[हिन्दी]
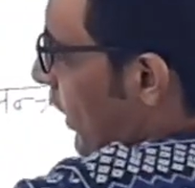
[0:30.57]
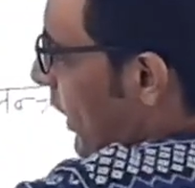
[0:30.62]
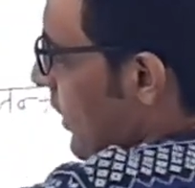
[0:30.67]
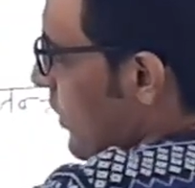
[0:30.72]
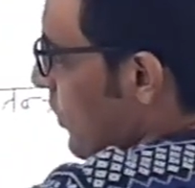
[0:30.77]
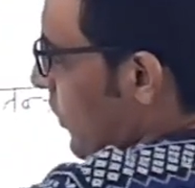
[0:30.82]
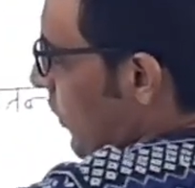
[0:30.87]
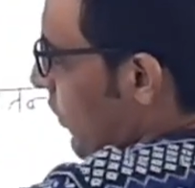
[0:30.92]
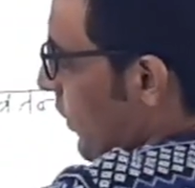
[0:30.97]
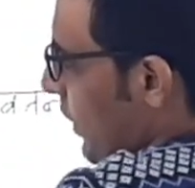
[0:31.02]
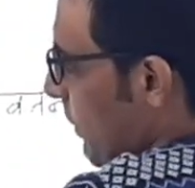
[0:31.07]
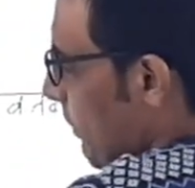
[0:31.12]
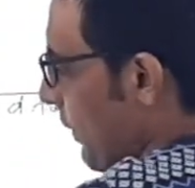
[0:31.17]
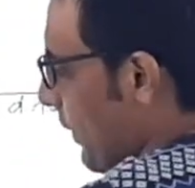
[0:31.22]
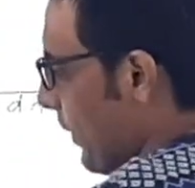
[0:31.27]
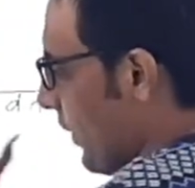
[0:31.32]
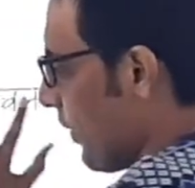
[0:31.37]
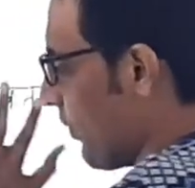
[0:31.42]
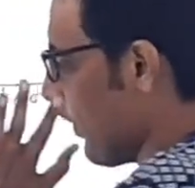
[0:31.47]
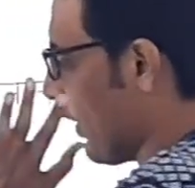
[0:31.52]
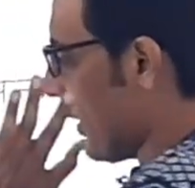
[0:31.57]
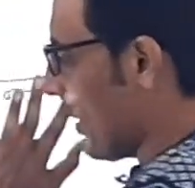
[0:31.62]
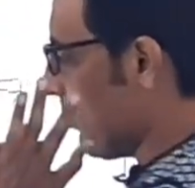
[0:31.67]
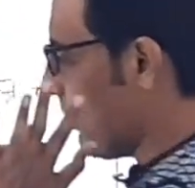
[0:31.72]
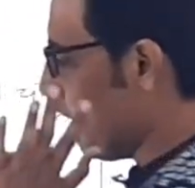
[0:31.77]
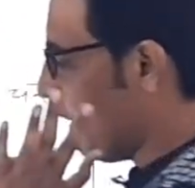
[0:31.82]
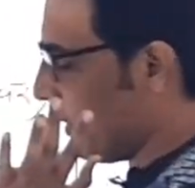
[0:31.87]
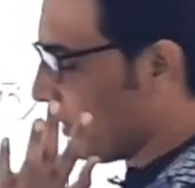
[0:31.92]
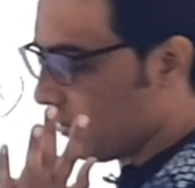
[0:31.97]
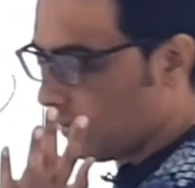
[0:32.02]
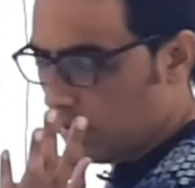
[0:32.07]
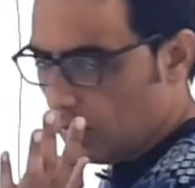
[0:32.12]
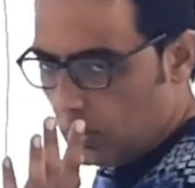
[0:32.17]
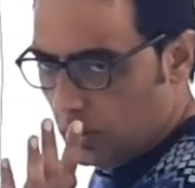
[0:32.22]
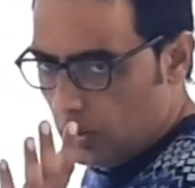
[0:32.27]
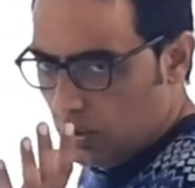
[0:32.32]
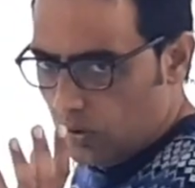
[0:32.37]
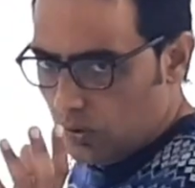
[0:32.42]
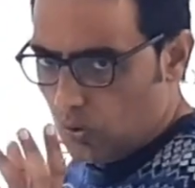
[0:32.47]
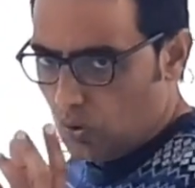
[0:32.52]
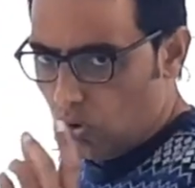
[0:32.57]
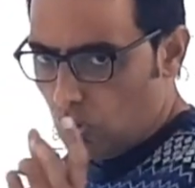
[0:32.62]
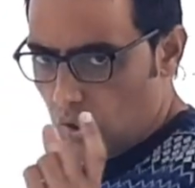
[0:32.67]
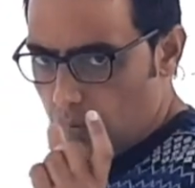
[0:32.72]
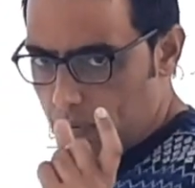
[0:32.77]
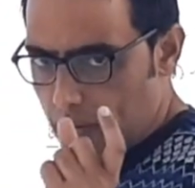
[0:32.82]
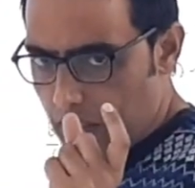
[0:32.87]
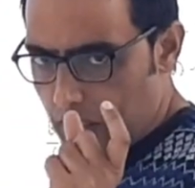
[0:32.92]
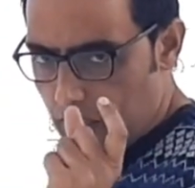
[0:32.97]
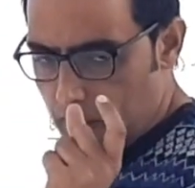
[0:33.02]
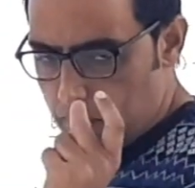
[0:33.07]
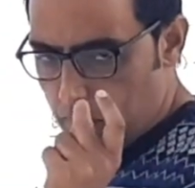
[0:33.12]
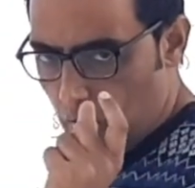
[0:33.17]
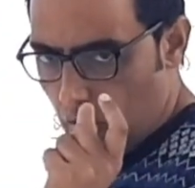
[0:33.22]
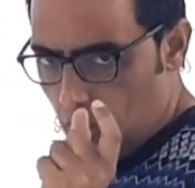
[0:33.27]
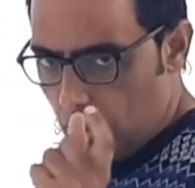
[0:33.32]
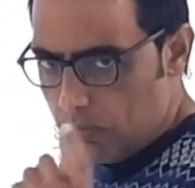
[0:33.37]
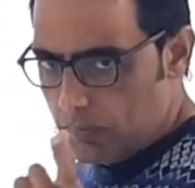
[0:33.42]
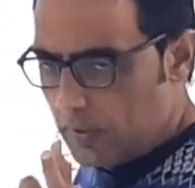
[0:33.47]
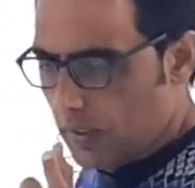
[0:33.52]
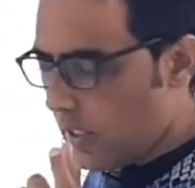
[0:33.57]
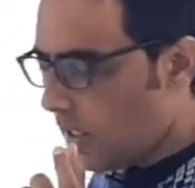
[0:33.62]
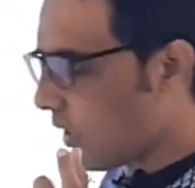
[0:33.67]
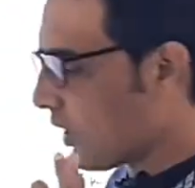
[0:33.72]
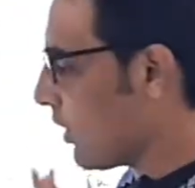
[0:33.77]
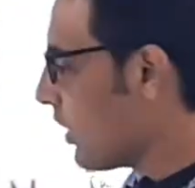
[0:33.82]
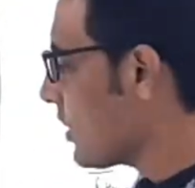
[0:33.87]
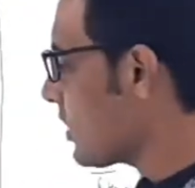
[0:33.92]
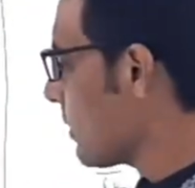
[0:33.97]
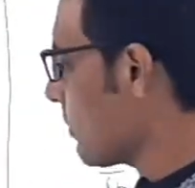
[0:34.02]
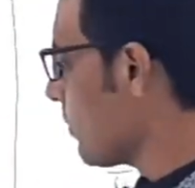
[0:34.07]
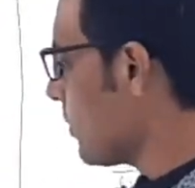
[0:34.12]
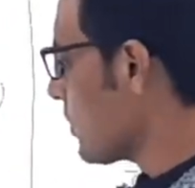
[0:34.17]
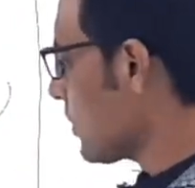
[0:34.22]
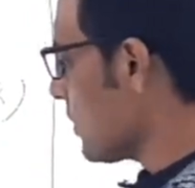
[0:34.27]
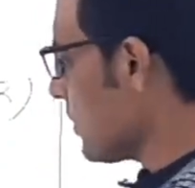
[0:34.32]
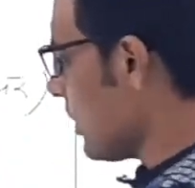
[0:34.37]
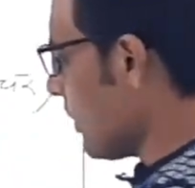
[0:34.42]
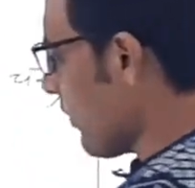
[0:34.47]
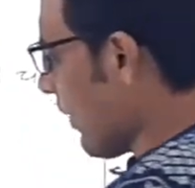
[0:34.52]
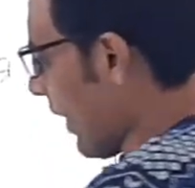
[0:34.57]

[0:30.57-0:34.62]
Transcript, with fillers: वाई जो है वो डिपेंडेंट वेरिएबल है तो कोई भी अगर प्रॉब्लम दे रखी है सपोज कीजिए